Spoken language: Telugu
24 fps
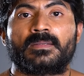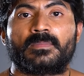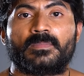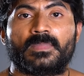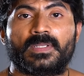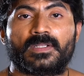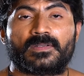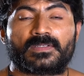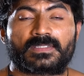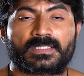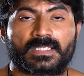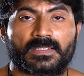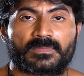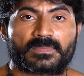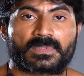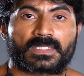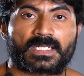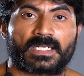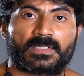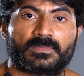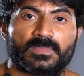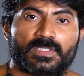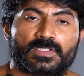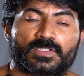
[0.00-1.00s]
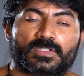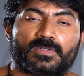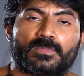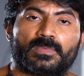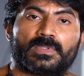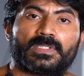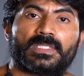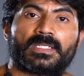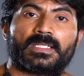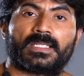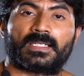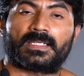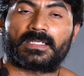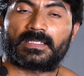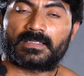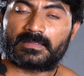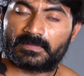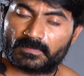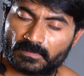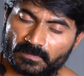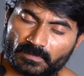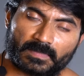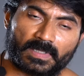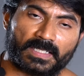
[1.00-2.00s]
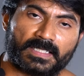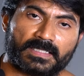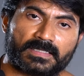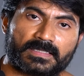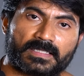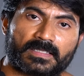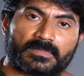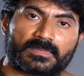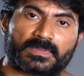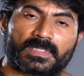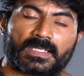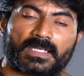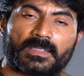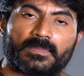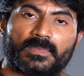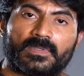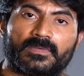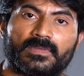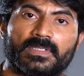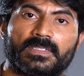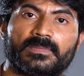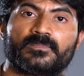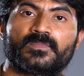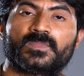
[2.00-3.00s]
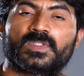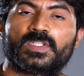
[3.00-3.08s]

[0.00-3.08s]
మీరు సబ్స్క్రైబ్ చేసుకోకపోతే కనుక ప్లీజ్ సబ్స్క్రైబ్ అవర్